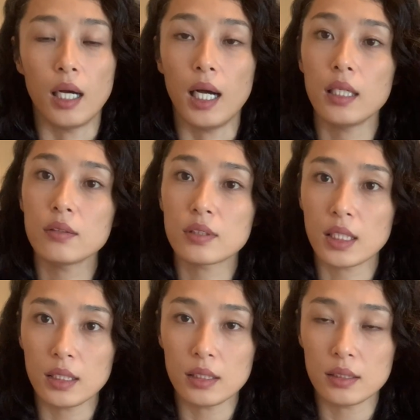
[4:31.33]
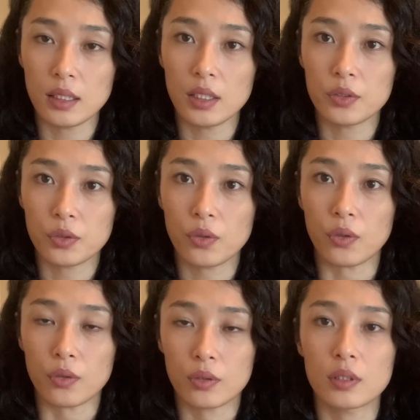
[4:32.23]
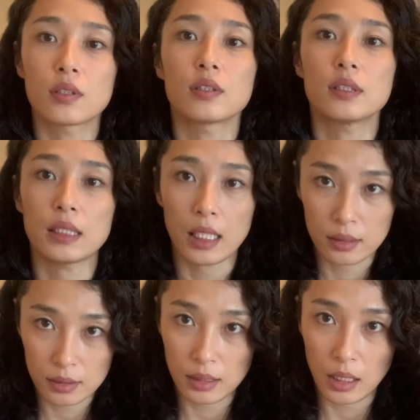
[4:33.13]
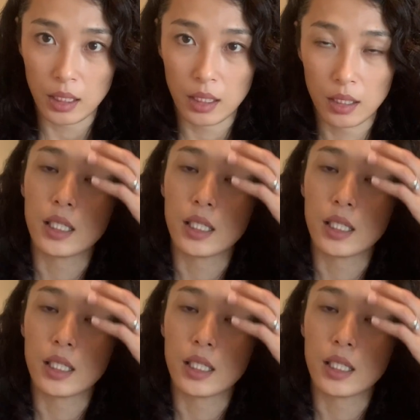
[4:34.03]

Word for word: アルカリ性と酸性